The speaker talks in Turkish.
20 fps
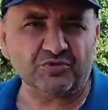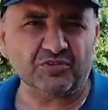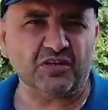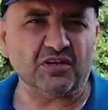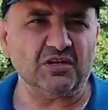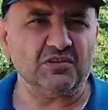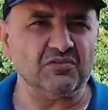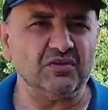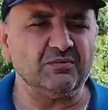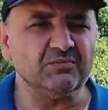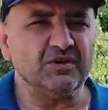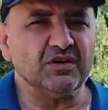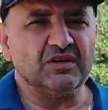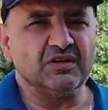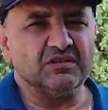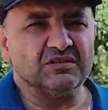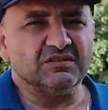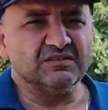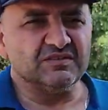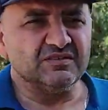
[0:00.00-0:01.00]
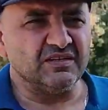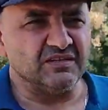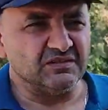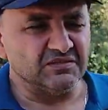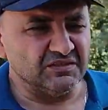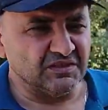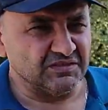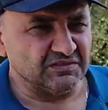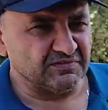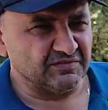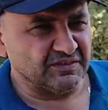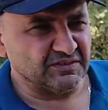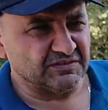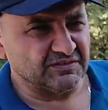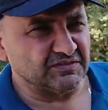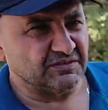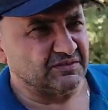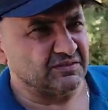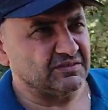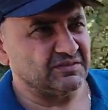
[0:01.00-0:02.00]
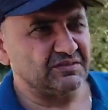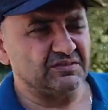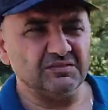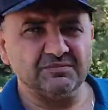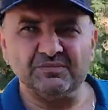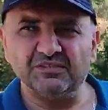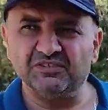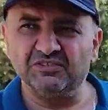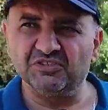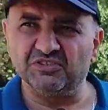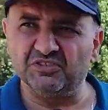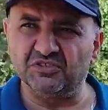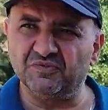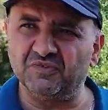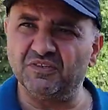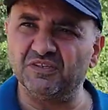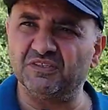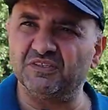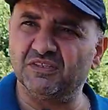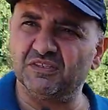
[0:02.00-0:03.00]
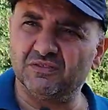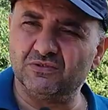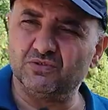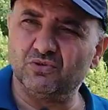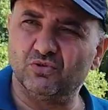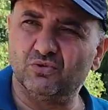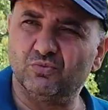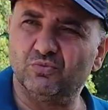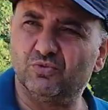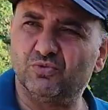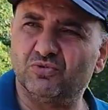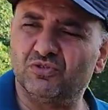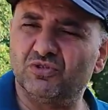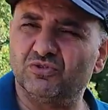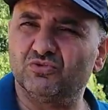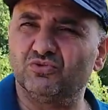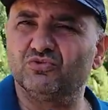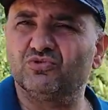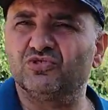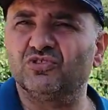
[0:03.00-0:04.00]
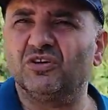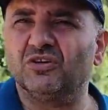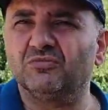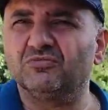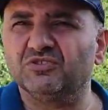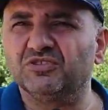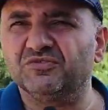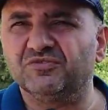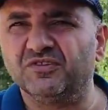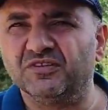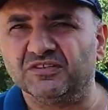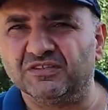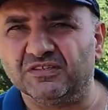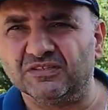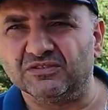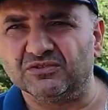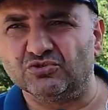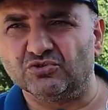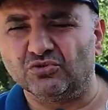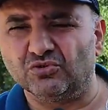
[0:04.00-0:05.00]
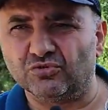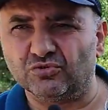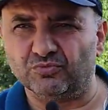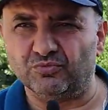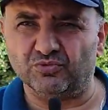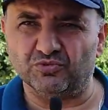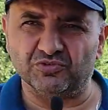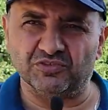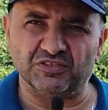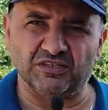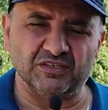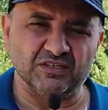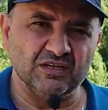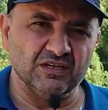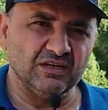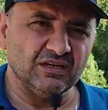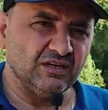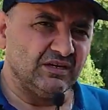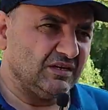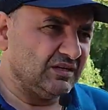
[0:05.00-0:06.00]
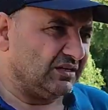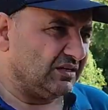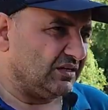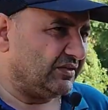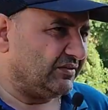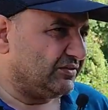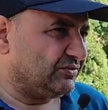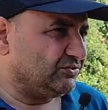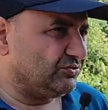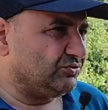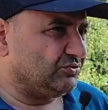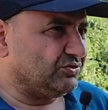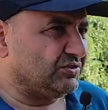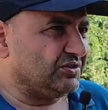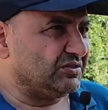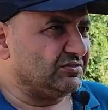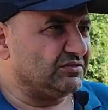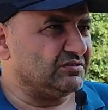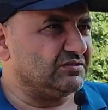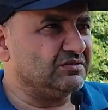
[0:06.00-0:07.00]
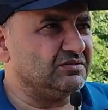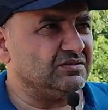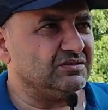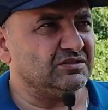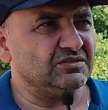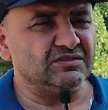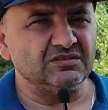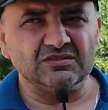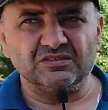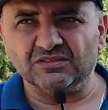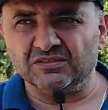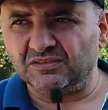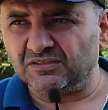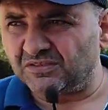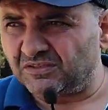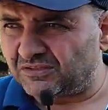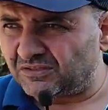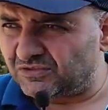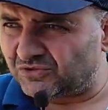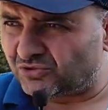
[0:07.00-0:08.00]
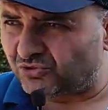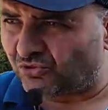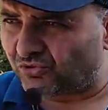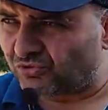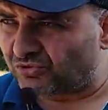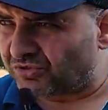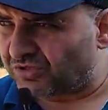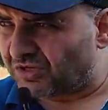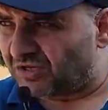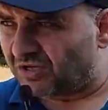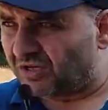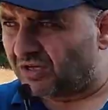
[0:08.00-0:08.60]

e, hayvan bakan insanlar var. Besi çiftlikleri çok burada, süt sağım çiftlikleri çok burada. Evet Türkiye'nin çok